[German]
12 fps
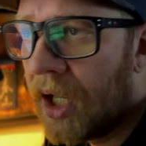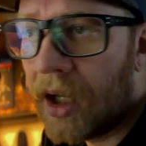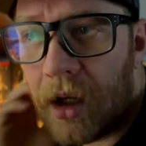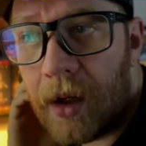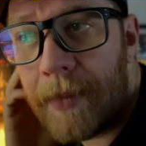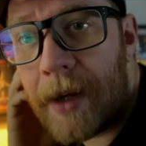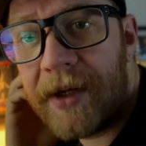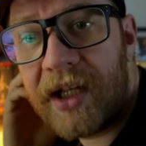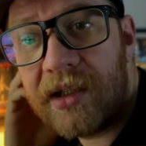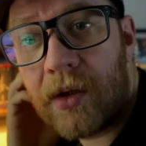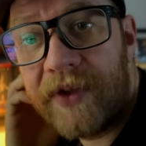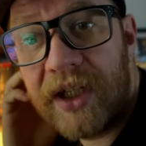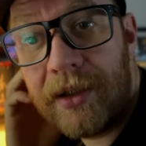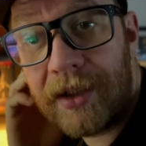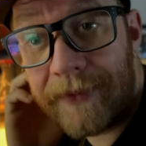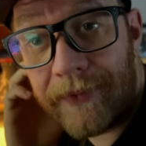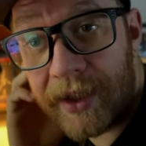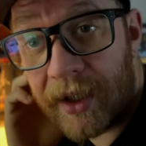Ähm, aber darauf gehe ich
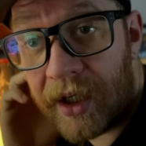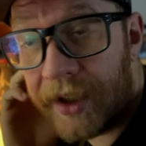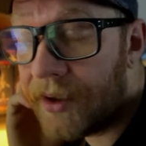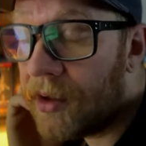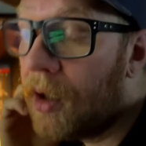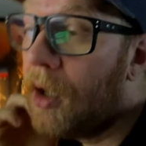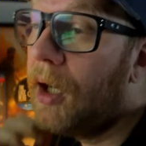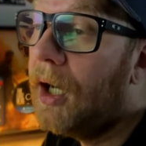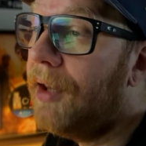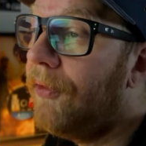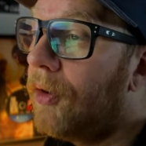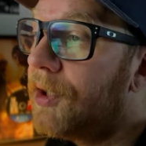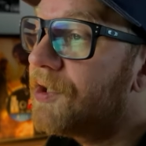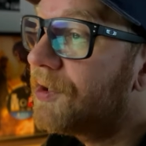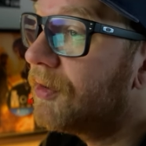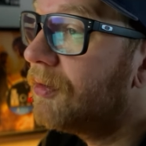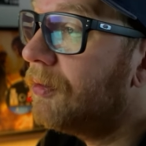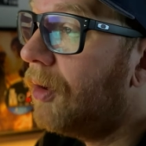gleich weiter ein.
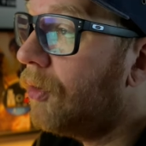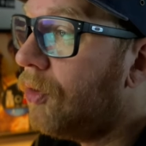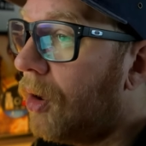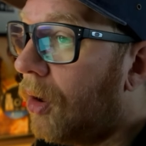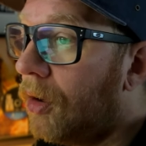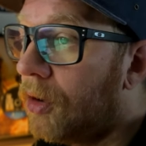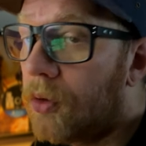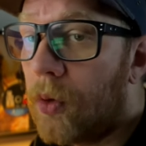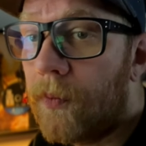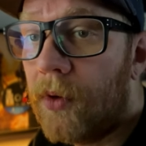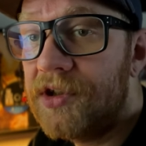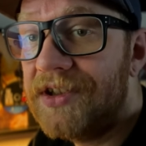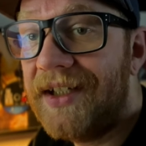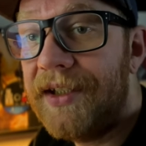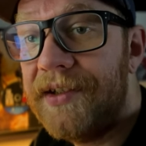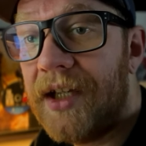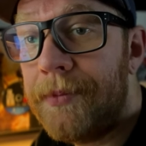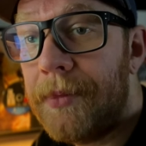Ansonsten, ja, gucken wir uns gleich die
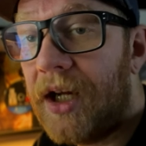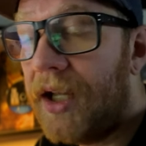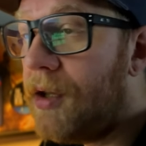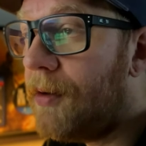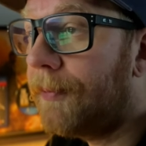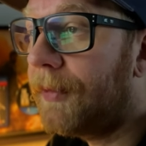Seiten mal an.